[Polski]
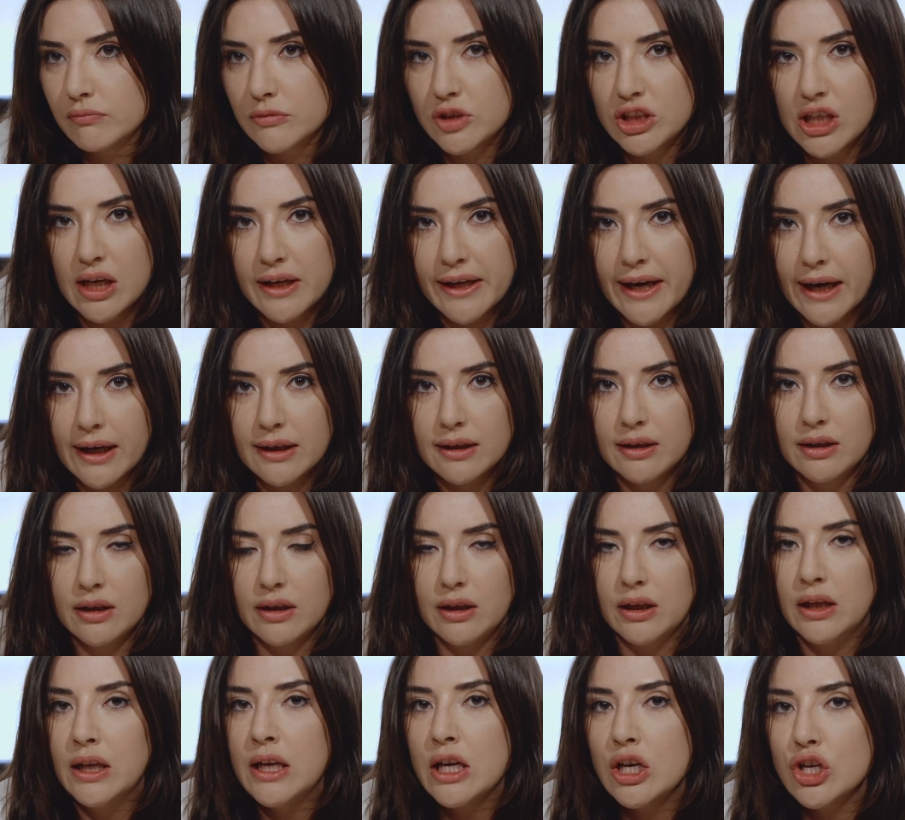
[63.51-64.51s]

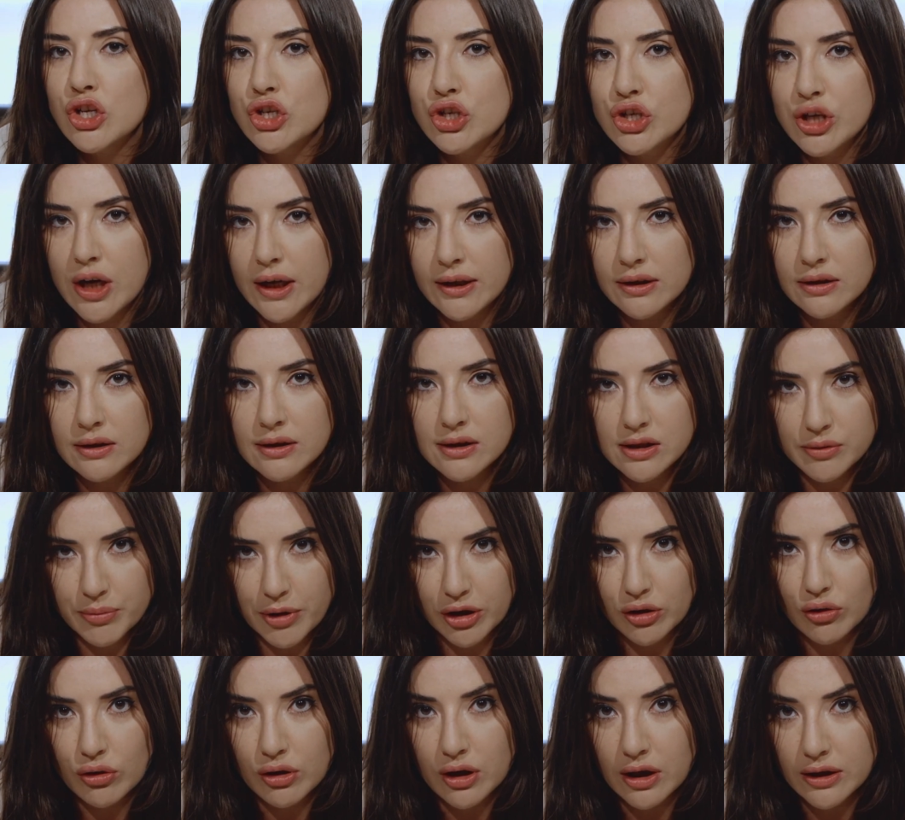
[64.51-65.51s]
celiaki, żadnych
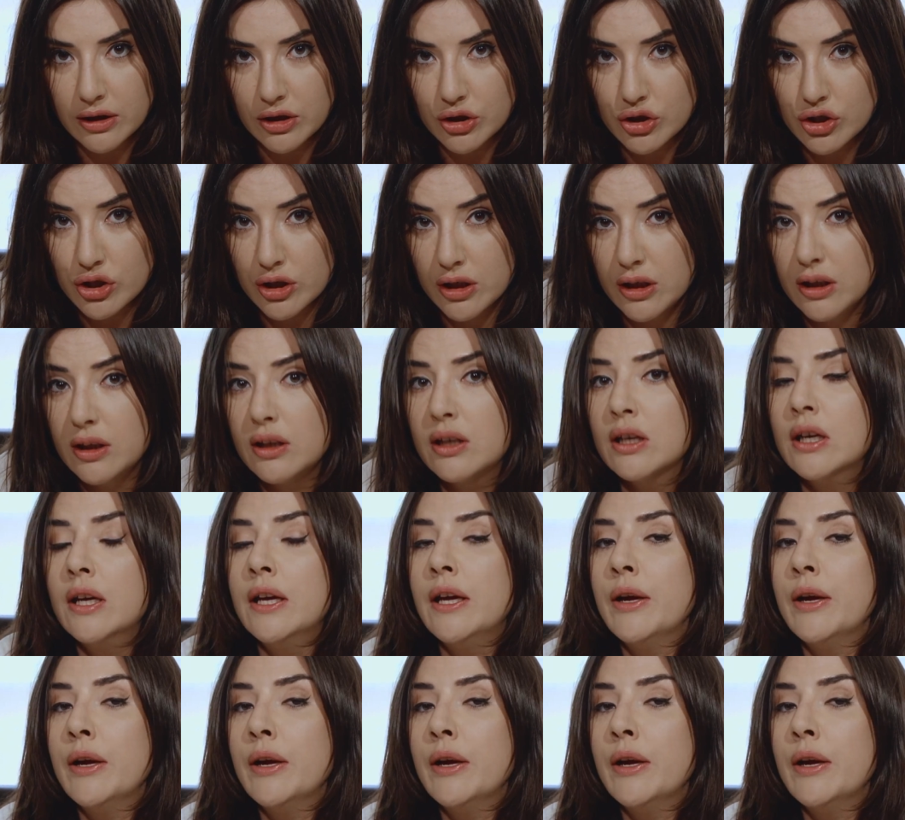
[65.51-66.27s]
zmian organicznych